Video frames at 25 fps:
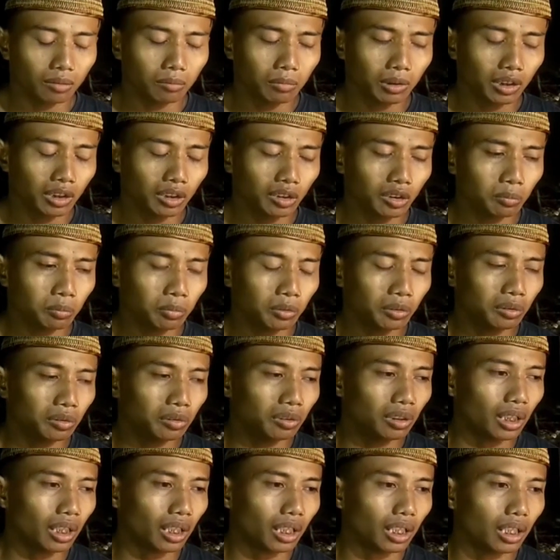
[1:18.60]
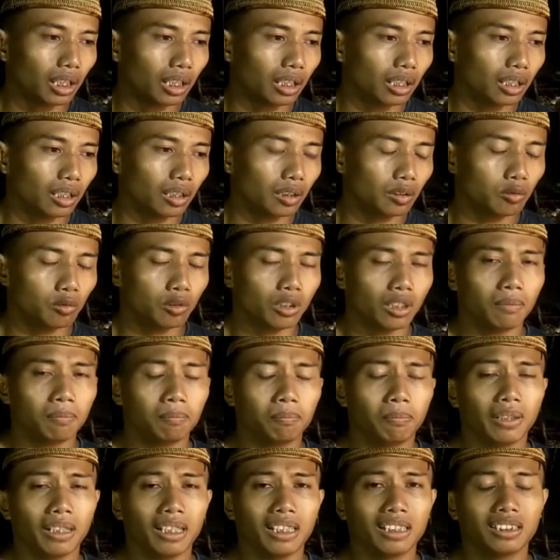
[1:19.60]
E, begitupun juga
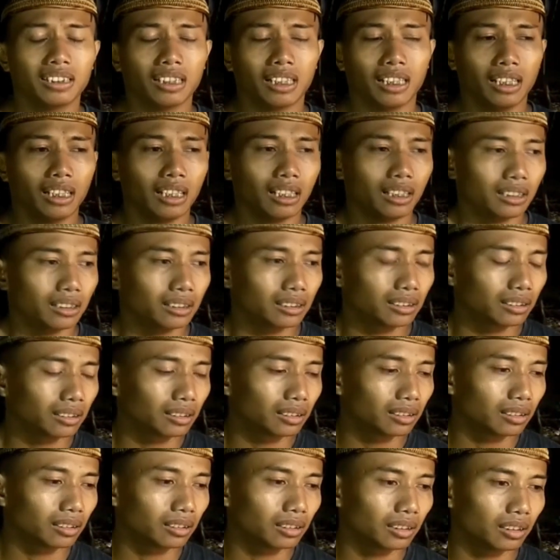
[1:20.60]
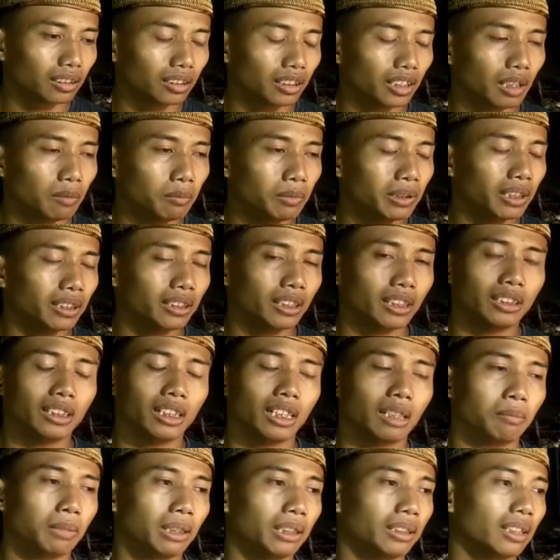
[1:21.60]
uang panai saya tidak bisa
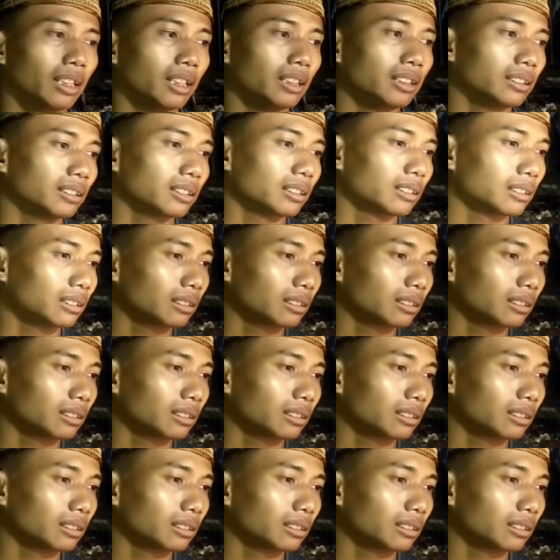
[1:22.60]
saya selamatkan.